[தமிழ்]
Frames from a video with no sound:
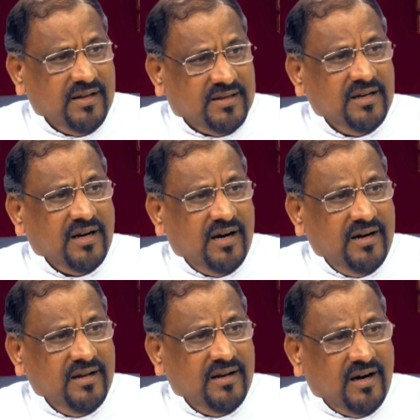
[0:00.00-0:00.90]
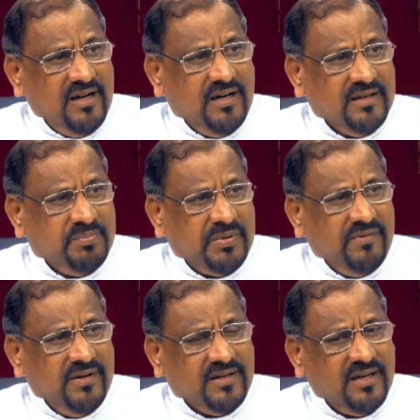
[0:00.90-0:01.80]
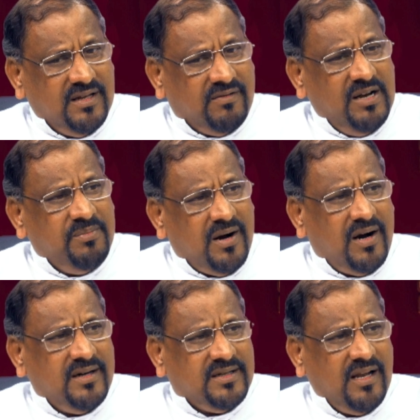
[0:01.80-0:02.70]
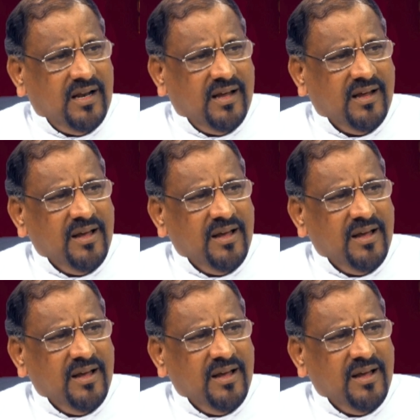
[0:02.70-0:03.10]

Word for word: தென்னாடு நாடுகளுக்கு பெறுவதற்கு இந்த வழிபாட்டில்